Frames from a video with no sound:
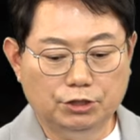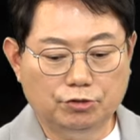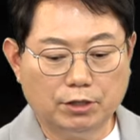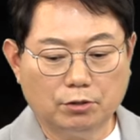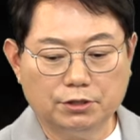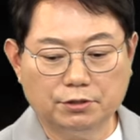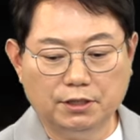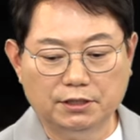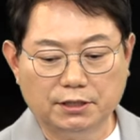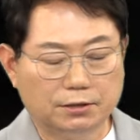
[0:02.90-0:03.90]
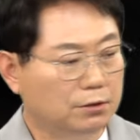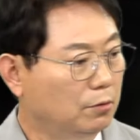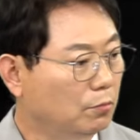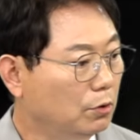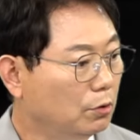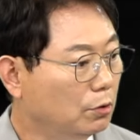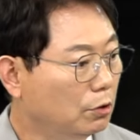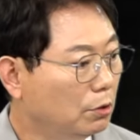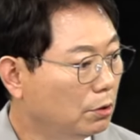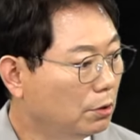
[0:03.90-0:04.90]
진주에 꺾기 전에 님께서
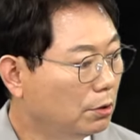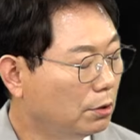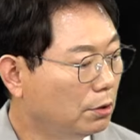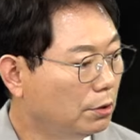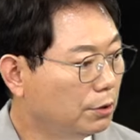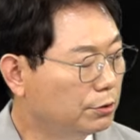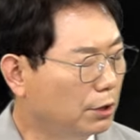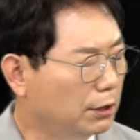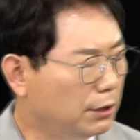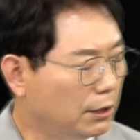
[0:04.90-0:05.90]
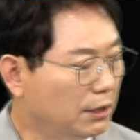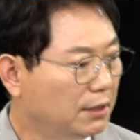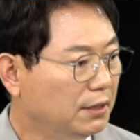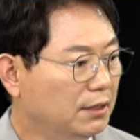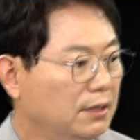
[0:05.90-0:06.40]
저한테